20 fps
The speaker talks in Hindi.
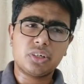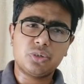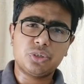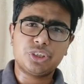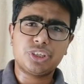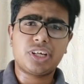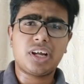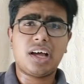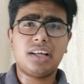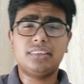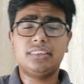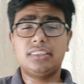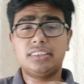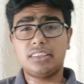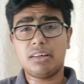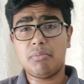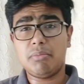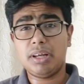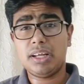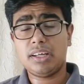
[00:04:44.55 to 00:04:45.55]
गुजरात
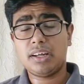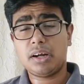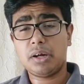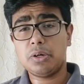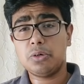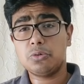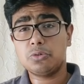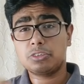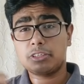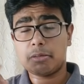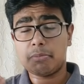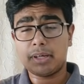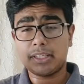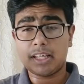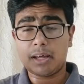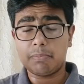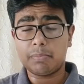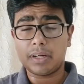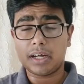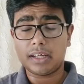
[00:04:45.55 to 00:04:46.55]
तमिलनाडु उसके
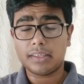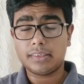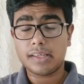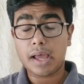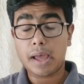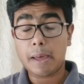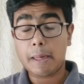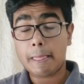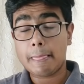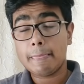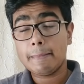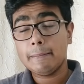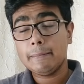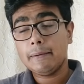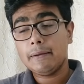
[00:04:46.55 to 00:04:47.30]
बाद आपका आता है